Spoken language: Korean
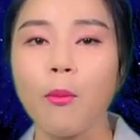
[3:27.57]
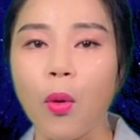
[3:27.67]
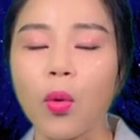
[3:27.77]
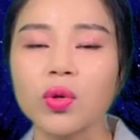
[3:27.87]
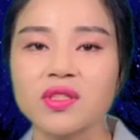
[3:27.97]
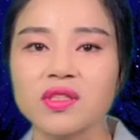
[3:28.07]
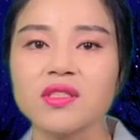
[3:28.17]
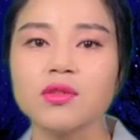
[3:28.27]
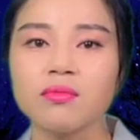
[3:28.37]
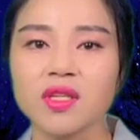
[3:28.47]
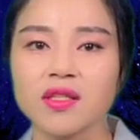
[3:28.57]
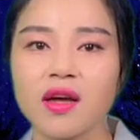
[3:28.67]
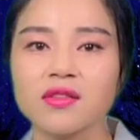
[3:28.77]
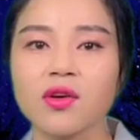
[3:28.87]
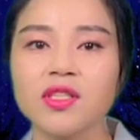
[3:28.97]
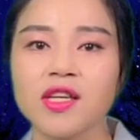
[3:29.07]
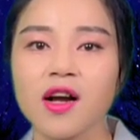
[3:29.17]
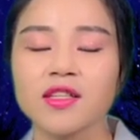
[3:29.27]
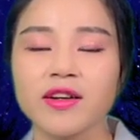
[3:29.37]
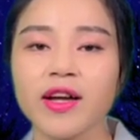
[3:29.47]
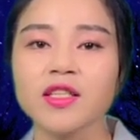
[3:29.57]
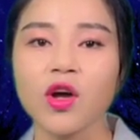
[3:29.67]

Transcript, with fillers: 보고 느낀 점들에 대해서 이야기를 한